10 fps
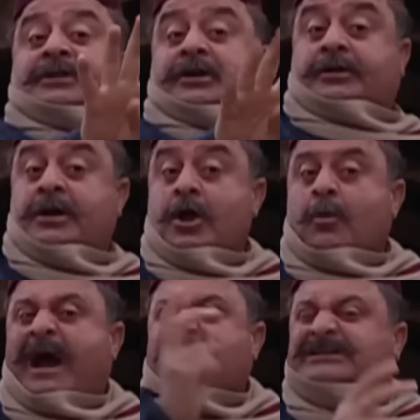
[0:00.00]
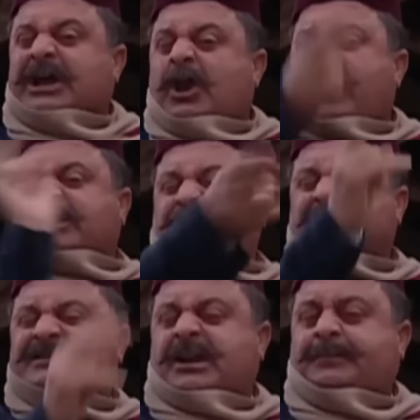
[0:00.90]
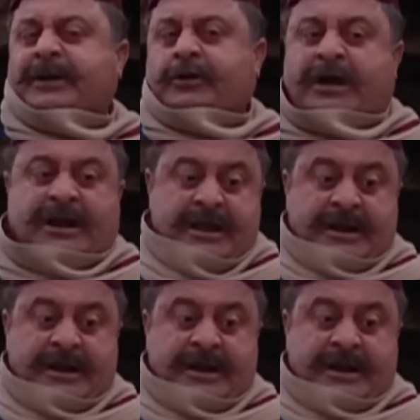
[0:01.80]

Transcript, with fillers: متر والا اثنين تنزل بين عيونك،